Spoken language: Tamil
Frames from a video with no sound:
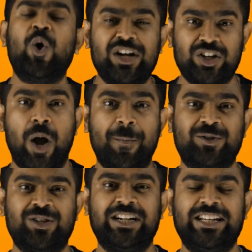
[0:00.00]
a
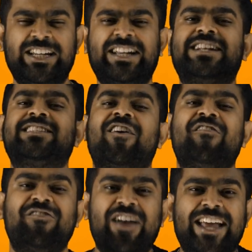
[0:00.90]
கோல்டன் opportunity.
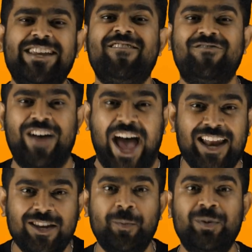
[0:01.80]
It அ வெரி
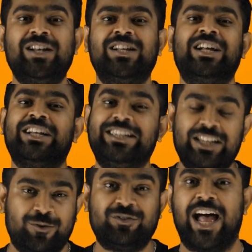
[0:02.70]
வேல்யூபிள்
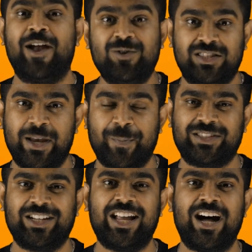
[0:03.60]
கிஃப்ட் gift, I would
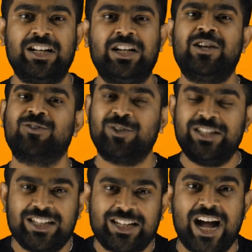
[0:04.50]
say,
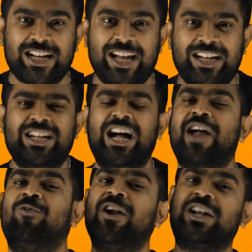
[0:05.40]
ஸோ இதுக்காக
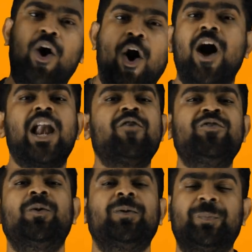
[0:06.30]
ஐ வாண்ட்
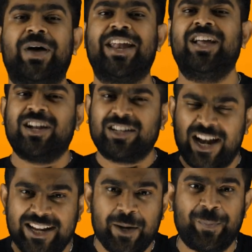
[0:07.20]
ஆல் ஆஃப் யூ டு ப்ரிப்பேர்
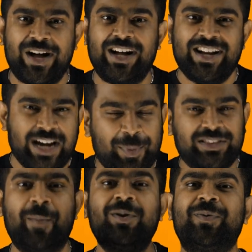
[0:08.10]
கண்டிப்பாக
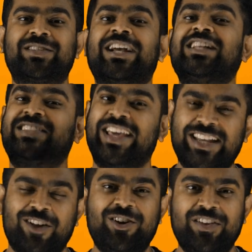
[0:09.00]
நம்ம தமிழ் பசங்க
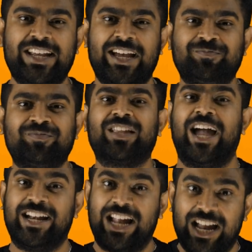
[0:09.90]
தெரிக்க விடுவீங்க
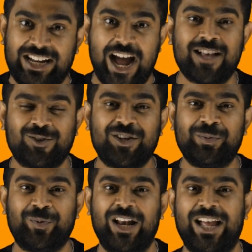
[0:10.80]
அண்ட் நான்
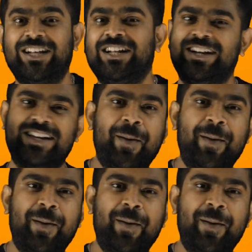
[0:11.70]
சொன்னது போல